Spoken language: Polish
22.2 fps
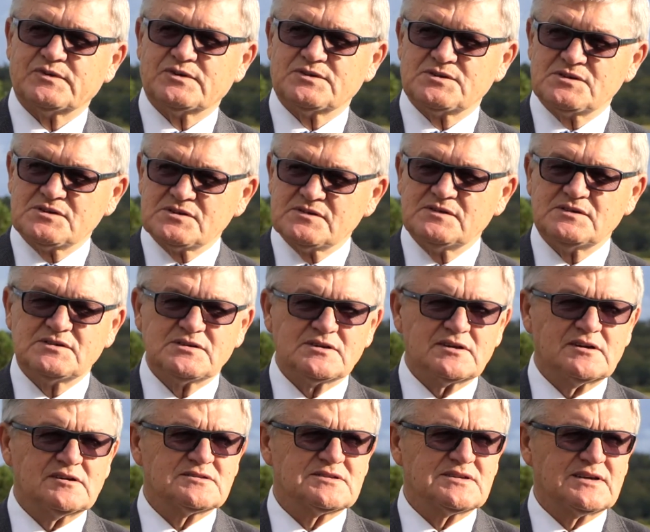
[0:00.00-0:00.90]
No
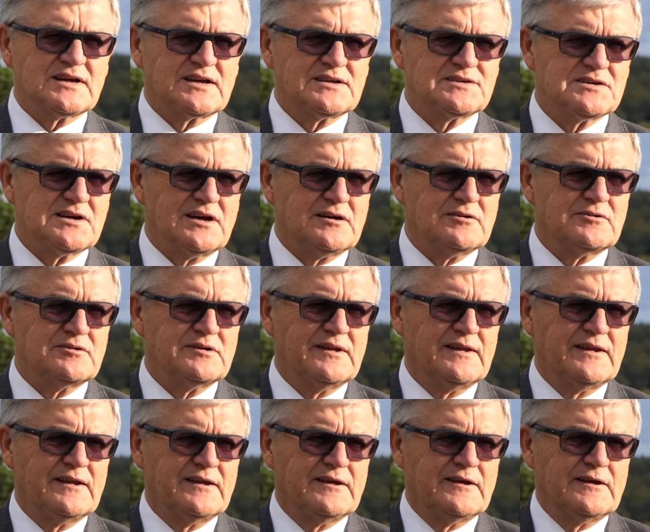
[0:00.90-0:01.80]
rzeczywiście los tak chciał
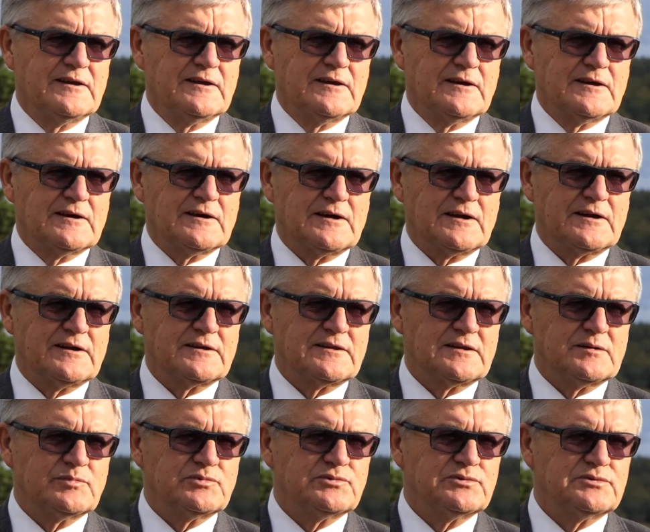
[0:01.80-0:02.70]
ale
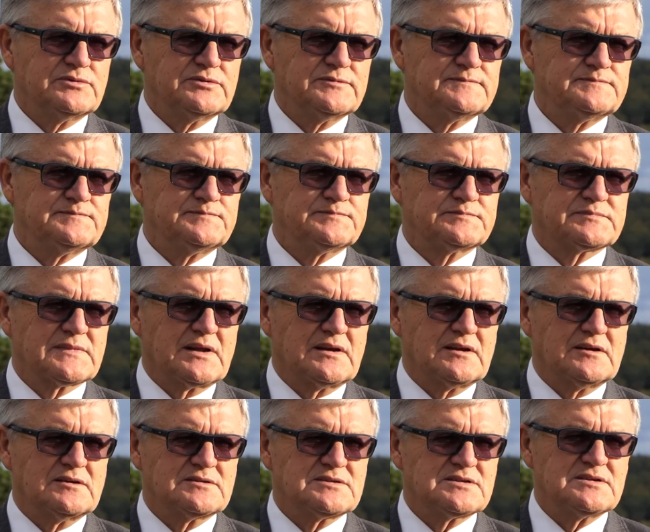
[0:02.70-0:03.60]
to był
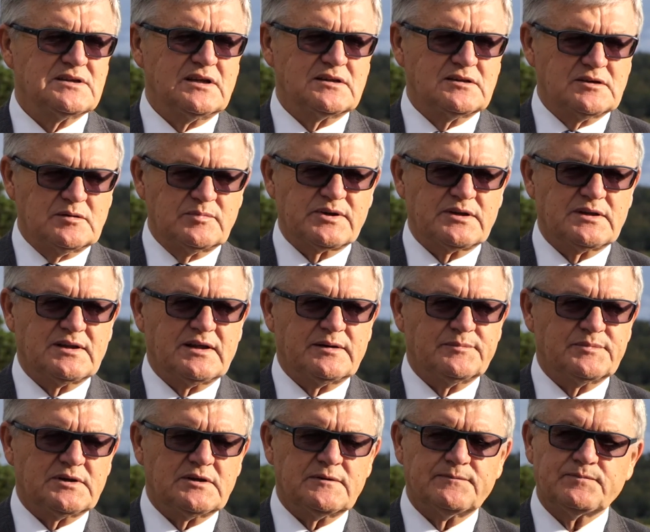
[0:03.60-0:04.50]
los niedobry
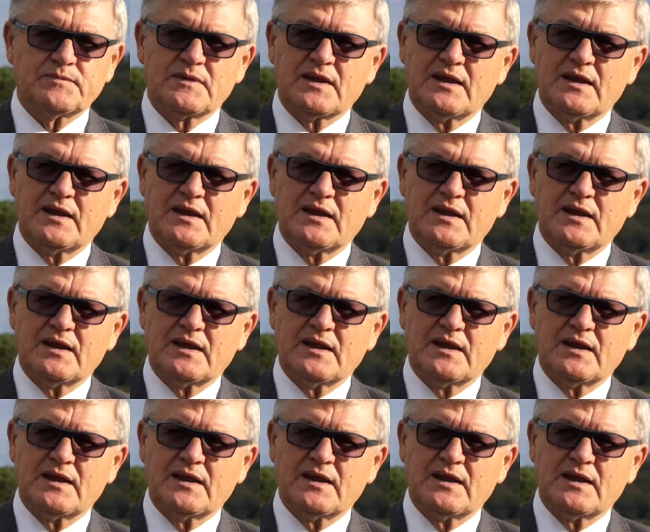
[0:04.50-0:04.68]
dla mnie.